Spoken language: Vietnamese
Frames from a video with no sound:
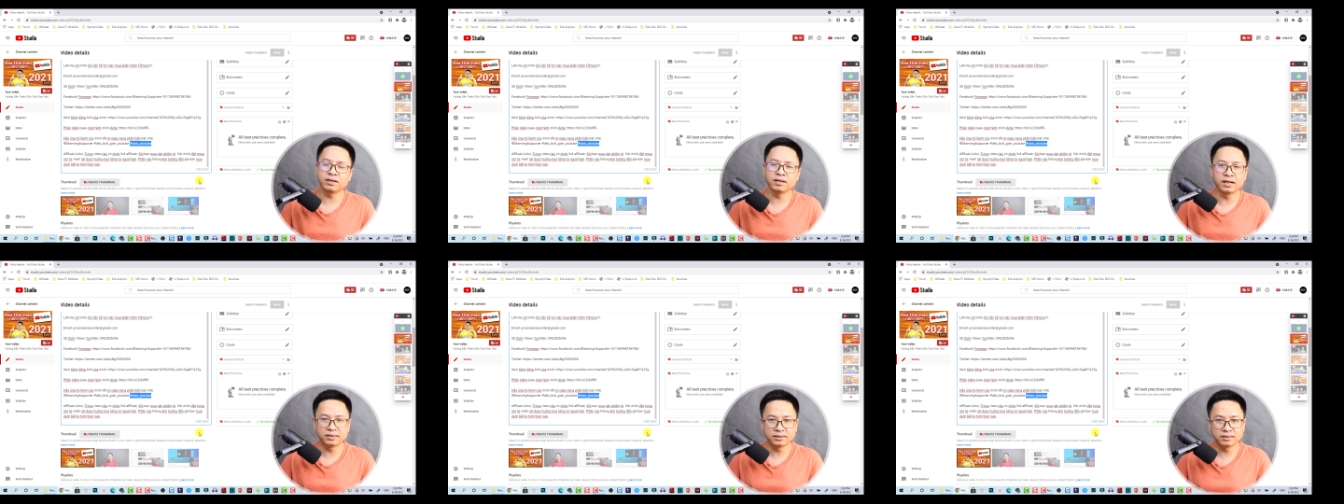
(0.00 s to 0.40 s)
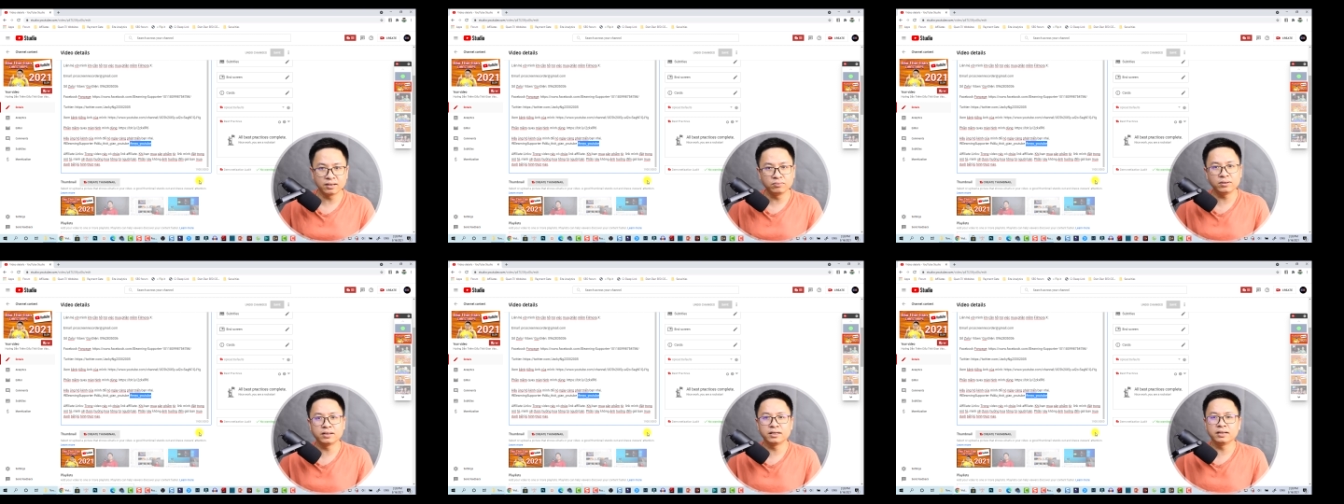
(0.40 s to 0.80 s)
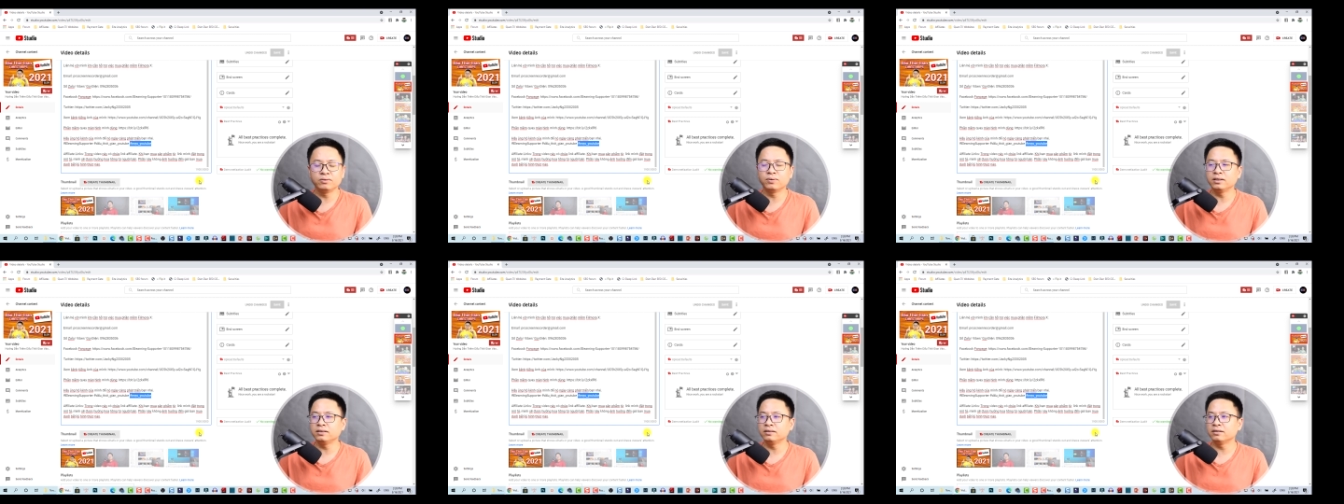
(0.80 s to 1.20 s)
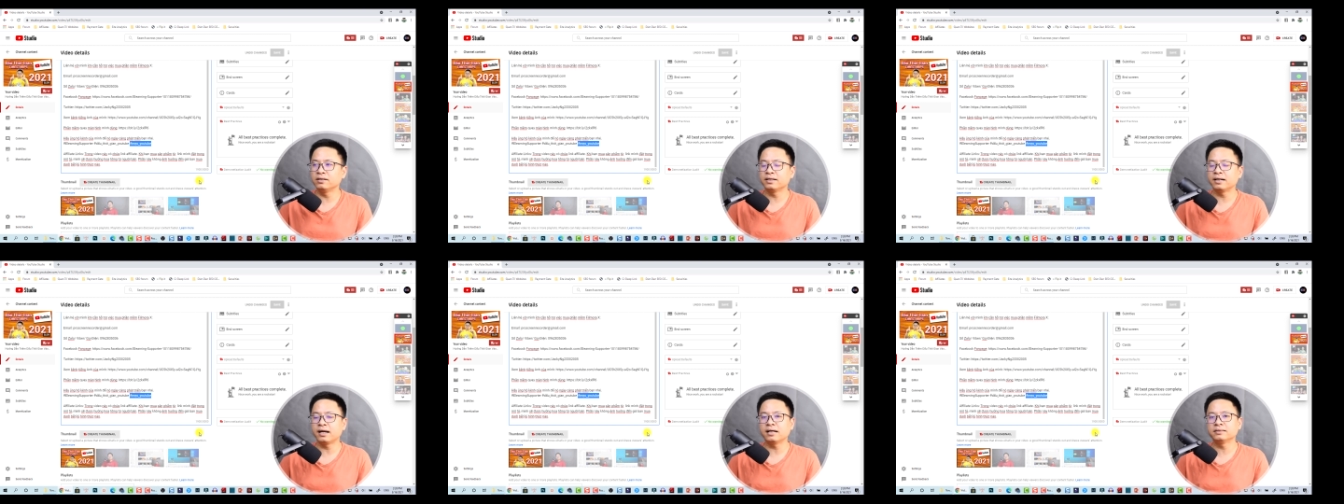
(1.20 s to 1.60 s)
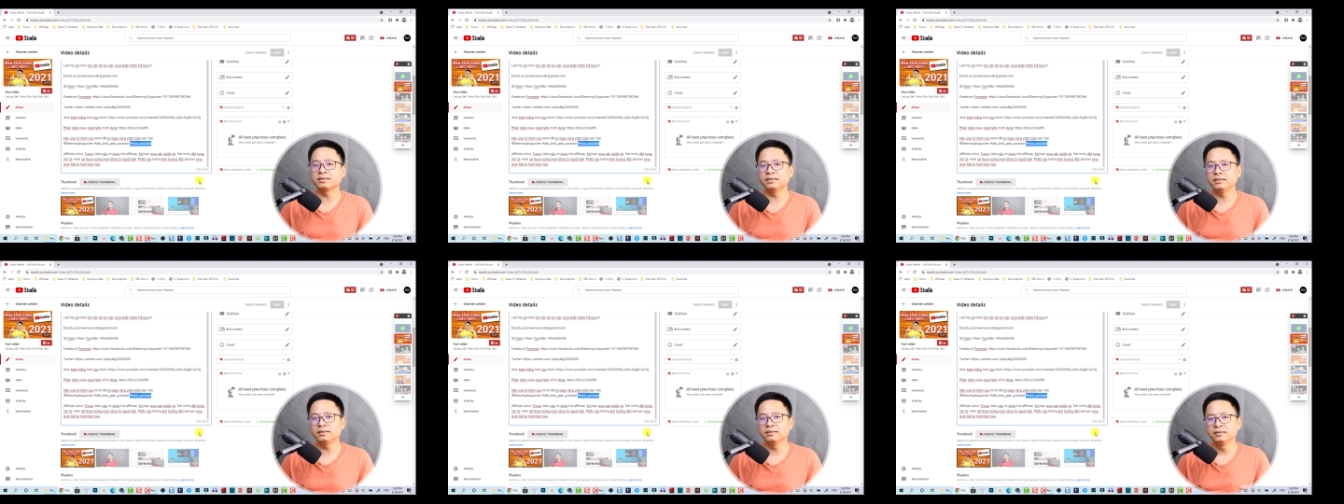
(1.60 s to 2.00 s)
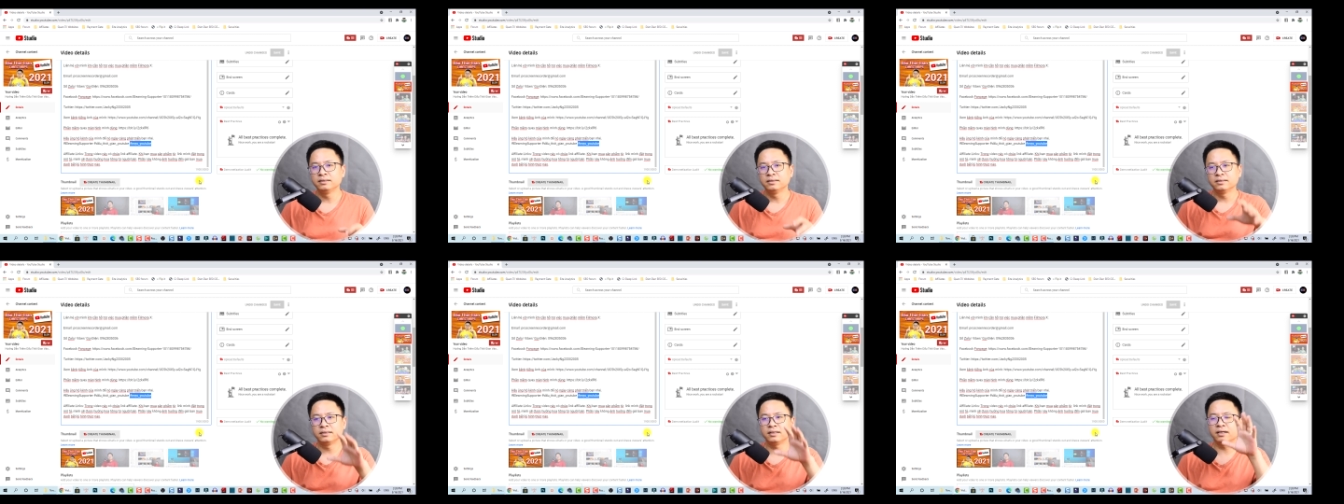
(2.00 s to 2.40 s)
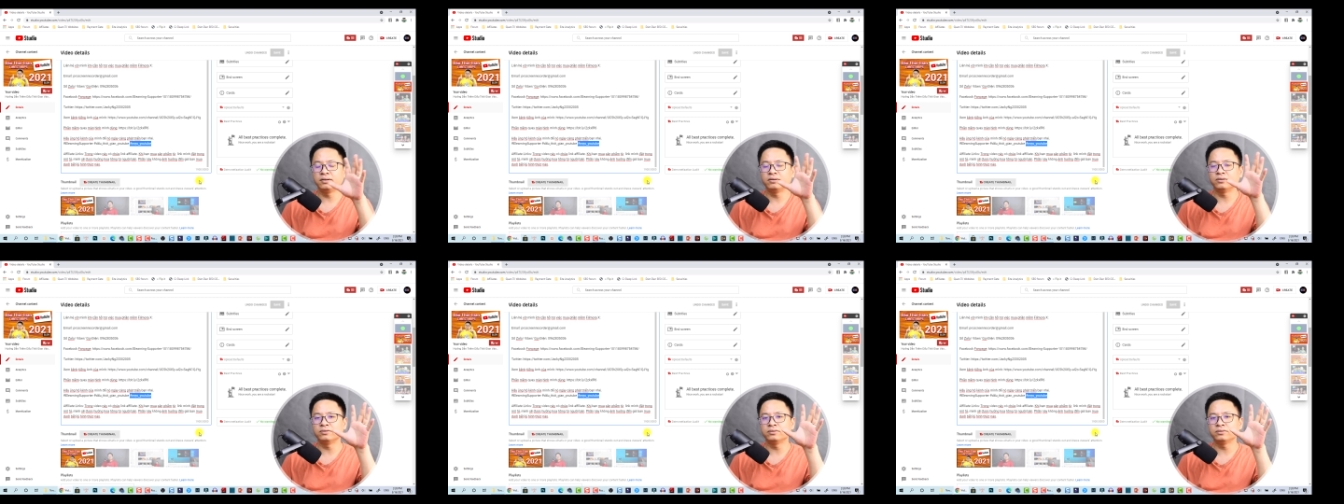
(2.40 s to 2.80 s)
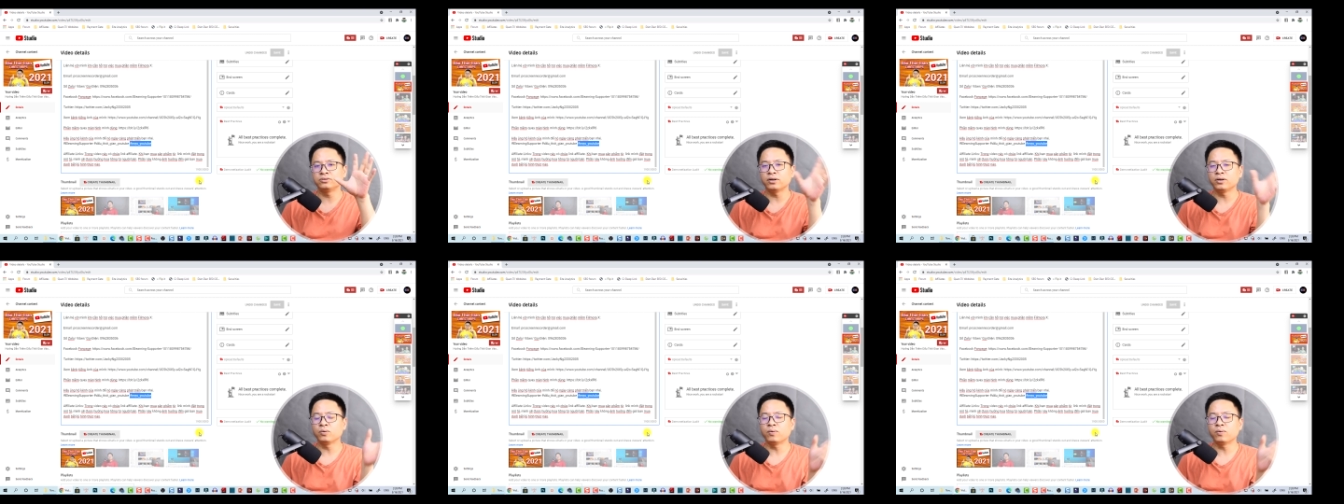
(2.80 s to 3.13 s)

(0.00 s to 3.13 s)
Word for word: nó gần giống là keyword, nó hơi khác tí. Tức là nó xoay